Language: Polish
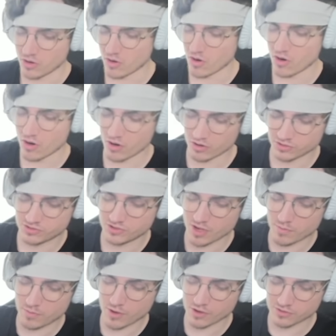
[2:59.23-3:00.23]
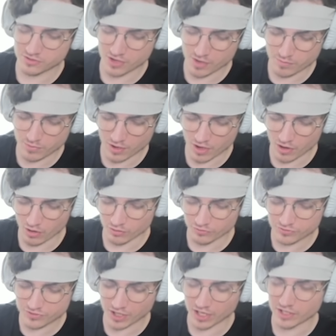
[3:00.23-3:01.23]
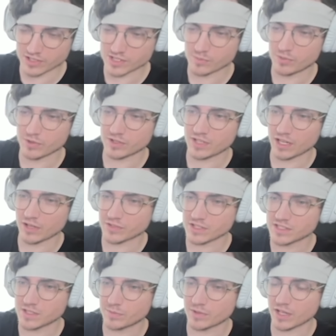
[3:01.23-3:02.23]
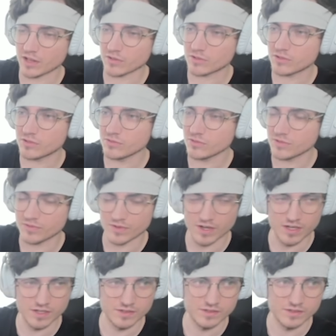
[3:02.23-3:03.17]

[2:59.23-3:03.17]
o, zbie, zbie, on wcale nie zapisał, wcale nie zapisał. Kurwa,